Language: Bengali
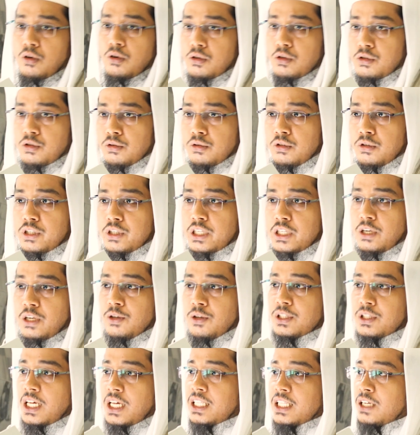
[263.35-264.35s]
রসুল ছিল
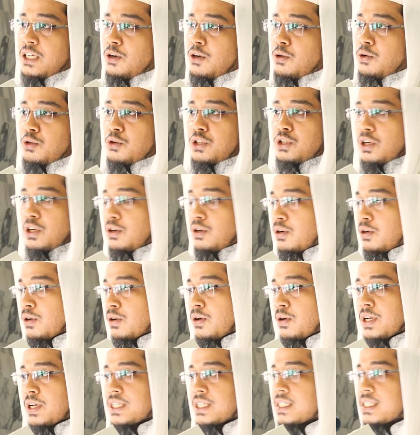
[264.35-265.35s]
তাদের অনুসরণ
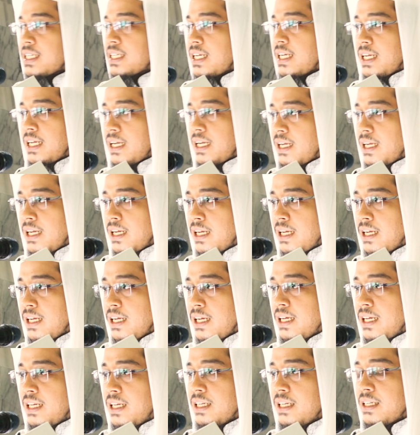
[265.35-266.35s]

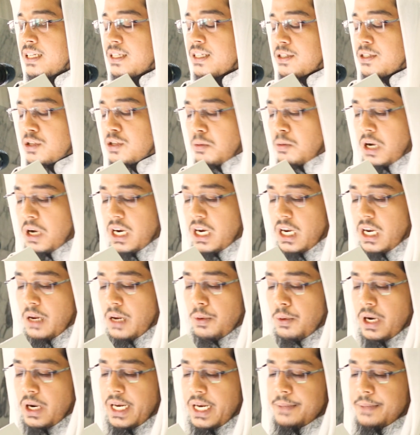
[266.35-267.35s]
করেছেন সুবান
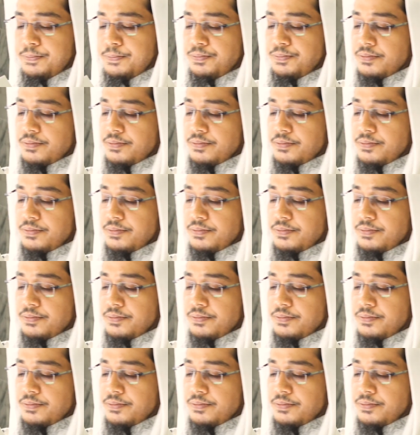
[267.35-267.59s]
আল্লাহ বলেন